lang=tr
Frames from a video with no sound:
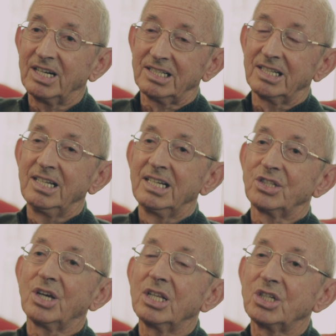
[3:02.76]
var.
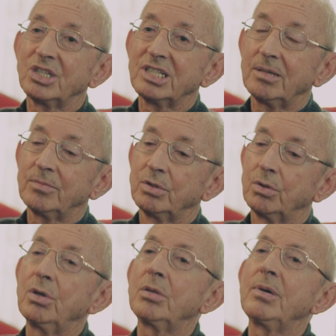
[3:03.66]
Çalışacağım.
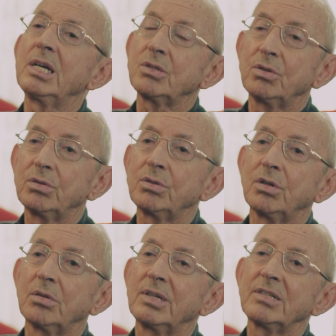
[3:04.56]
Olmaz, olur
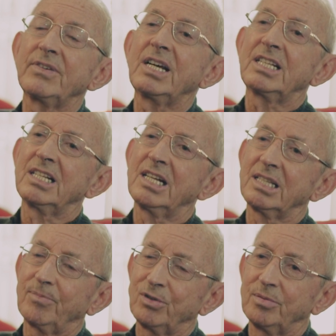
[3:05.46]
olmaz verdiler
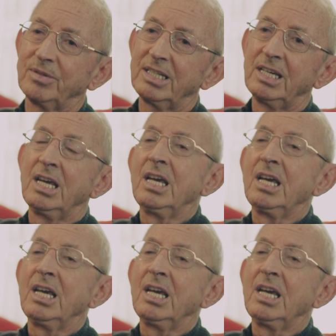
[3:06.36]
diplomayı.